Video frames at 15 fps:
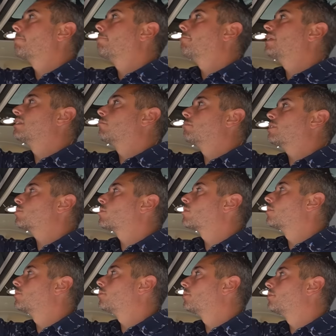Mais n'empêche que
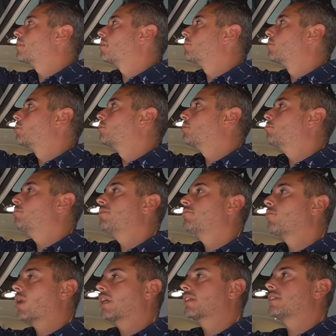quand on est en mode
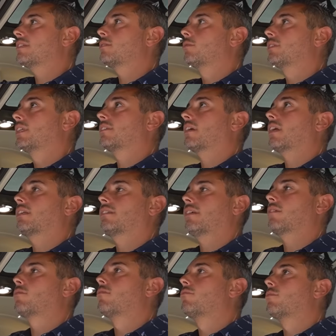bivouac, si on est
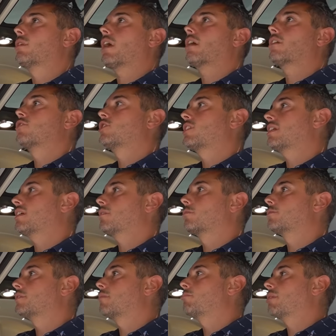arrêté, qu'on veut la ranger et
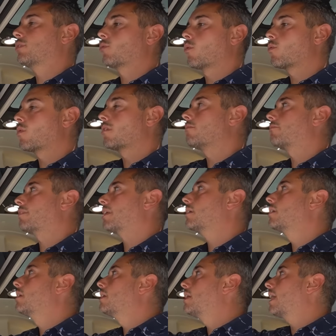qu'on sait pas trop quoi en faire,
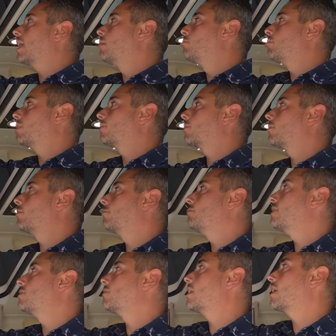elle peut être
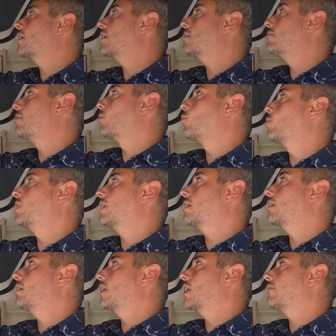mise là et
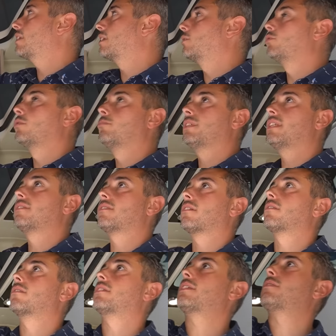verrouillée avec les deux petites
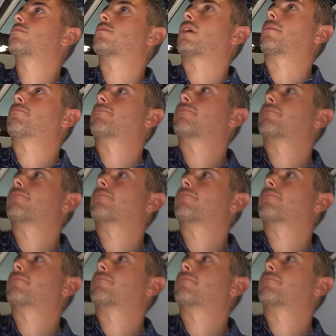sangles qui sont là.